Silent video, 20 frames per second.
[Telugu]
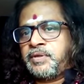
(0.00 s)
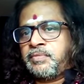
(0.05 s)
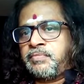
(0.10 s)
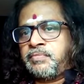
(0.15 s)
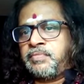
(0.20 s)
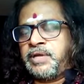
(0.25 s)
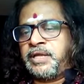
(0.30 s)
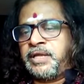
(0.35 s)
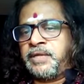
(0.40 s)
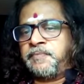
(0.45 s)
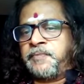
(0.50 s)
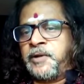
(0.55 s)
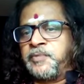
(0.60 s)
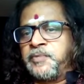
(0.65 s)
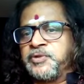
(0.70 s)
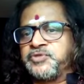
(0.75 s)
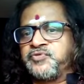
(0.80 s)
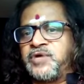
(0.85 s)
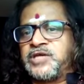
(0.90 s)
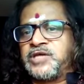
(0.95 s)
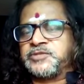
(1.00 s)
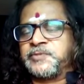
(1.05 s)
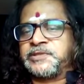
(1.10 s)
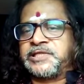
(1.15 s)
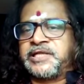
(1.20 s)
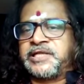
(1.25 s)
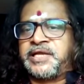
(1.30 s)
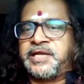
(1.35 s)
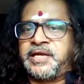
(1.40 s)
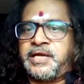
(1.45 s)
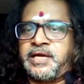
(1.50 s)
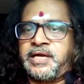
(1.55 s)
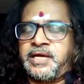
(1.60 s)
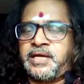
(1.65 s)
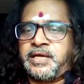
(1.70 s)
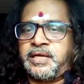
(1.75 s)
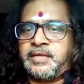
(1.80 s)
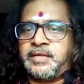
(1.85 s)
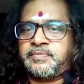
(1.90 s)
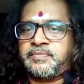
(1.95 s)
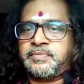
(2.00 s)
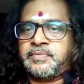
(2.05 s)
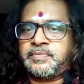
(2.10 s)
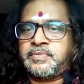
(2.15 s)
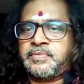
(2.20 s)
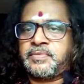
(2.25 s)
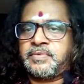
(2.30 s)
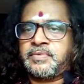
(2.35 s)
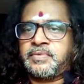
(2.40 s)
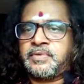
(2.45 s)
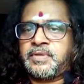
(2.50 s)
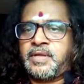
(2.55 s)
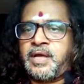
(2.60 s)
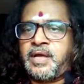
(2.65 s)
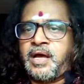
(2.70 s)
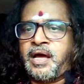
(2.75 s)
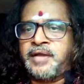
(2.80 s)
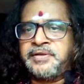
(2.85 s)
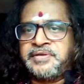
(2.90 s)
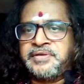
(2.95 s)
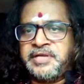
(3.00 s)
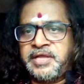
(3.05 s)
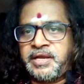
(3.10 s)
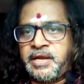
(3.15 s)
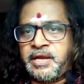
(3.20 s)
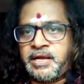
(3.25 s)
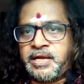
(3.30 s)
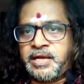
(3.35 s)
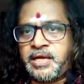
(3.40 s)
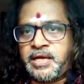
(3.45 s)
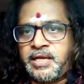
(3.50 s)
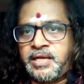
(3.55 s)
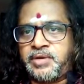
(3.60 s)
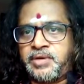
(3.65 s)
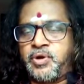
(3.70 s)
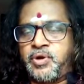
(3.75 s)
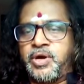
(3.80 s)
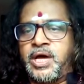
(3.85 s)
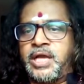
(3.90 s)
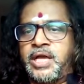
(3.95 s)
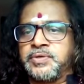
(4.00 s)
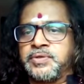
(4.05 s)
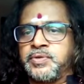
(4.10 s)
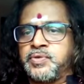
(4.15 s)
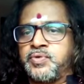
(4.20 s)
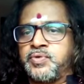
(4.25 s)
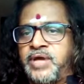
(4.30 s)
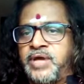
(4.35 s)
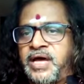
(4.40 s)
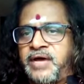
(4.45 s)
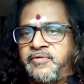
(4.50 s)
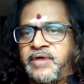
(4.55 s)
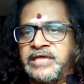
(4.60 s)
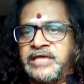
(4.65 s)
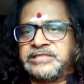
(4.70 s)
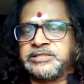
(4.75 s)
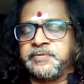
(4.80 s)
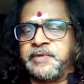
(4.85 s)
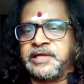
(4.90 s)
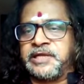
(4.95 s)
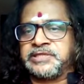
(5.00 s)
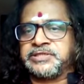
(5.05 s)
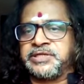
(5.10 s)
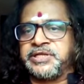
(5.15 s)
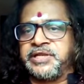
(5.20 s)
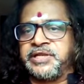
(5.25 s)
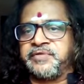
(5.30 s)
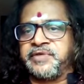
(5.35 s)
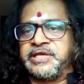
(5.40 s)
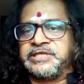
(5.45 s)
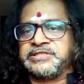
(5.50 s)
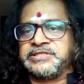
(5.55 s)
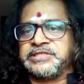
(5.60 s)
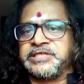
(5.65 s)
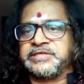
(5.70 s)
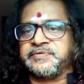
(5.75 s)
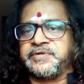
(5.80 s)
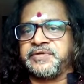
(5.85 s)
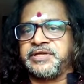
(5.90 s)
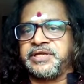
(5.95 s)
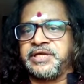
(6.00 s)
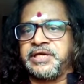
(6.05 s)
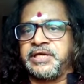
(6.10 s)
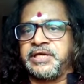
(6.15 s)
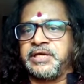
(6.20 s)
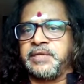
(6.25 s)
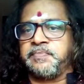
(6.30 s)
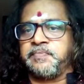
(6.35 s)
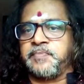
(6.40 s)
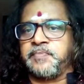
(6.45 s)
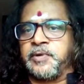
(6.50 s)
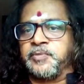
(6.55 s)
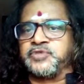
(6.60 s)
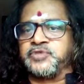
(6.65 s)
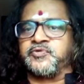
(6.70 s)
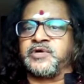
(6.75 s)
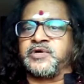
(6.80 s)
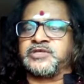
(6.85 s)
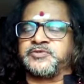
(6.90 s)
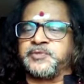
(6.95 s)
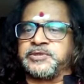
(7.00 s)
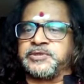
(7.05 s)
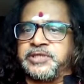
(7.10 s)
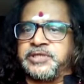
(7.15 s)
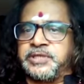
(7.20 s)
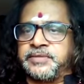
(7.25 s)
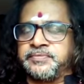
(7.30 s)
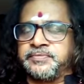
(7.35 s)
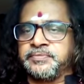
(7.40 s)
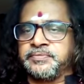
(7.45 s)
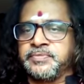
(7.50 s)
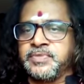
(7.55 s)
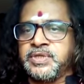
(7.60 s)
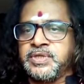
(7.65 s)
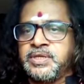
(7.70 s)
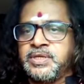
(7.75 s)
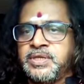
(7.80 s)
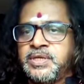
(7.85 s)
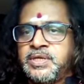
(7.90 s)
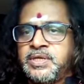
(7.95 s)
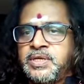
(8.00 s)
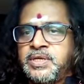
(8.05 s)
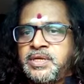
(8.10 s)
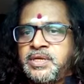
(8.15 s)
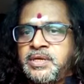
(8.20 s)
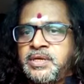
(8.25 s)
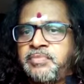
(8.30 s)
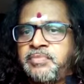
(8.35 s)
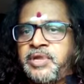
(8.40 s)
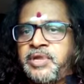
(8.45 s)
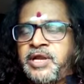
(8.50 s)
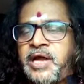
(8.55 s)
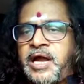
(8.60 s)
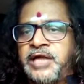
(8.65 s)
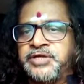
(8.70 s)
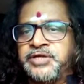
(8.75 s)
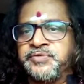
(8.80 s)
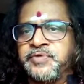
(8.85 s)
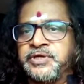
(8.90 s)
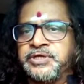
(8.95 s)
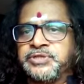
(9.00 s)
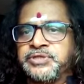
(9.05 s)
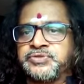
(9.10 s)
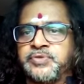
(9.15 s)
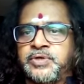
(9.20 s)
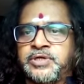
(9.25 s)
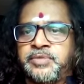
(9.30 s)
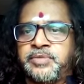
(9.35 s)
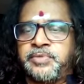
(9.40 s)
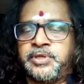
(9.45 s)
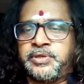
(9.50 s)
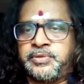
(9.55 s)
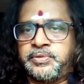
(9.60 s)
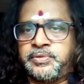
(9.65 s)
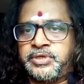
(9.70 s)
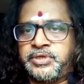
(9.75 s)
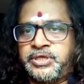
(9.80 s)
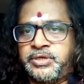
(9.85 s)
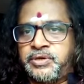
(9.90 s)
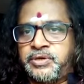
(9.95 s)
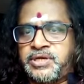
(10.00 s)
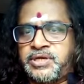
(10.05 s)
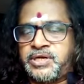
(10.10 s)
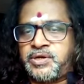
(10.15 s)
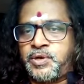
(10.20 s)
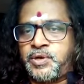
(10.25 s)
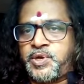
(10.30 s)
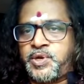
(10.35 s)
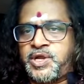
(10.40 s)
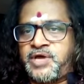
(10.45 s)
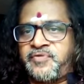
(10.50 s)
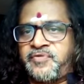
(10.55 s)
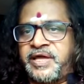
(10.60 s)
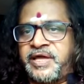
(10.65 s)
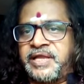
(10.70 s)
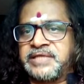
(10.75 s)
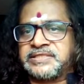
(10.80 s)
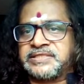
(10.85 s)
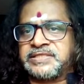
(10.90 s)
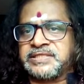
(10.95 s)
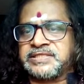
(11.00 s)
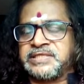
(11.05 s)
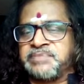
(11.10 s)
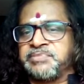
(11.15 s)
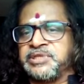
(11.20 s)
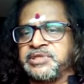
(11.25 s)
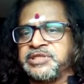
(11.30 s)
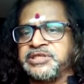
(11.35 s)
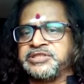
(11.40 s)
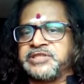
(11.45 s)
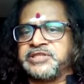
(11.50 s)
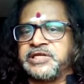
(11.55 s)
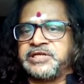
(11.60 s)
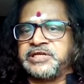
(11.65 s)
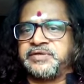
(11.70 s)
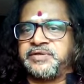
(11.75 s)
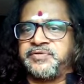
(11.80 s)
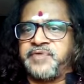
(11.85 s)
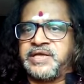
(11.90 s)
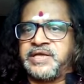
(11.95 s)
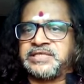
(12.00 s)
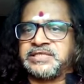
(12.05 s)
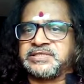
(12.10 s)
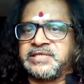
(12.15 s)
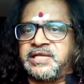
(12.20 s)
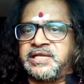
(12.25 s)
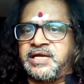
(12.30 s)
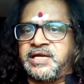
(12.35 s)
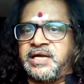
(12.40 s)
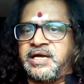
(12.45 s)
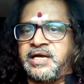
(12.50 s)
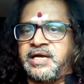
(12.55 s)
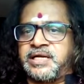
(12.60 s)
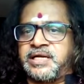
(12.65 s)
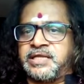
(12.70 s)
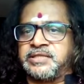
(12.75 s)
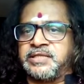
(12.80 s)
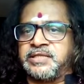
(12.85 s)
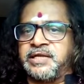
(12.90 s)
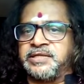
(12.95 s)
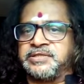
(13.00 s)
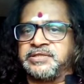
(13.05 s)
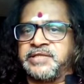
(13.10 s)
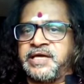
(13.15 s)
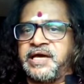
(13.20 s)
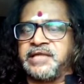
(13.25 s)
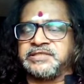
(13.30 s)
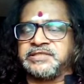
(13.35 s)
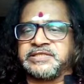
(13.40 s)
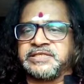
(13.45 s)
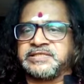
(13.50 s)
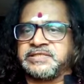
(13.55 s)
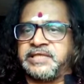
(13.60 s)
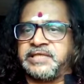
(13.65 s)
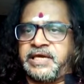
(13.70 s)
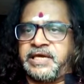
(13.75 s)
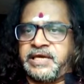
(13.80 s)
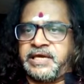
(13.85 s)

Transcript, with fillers: మరి ప్రభుత్వ ఆసుపత్రి అనగా అన్ని రకాల రోగాలకు కూడా వైద్య పరీక్షలు నిర్వహించేటువంటి ప్రభుత్వ ఆసుపత్రి మరి అటువంటి చోట మీరు ఈ యొక్క కరోనా వైరస్కి సంబంధించినటువంటి వైద్యశాలగా అక్కడ దాన్ని తయారు చేస్తే